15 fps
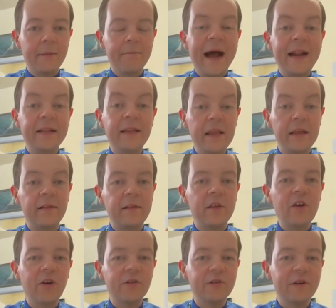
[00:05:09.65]

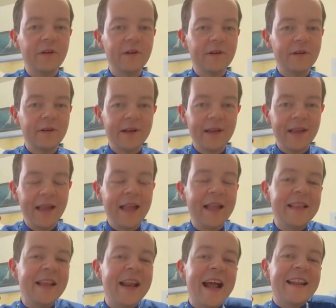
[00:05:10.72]
maldición,
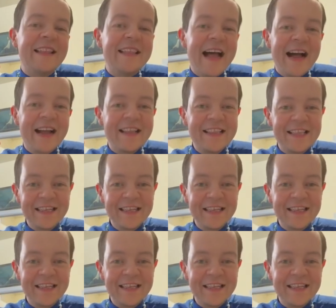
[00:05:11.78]
en realidad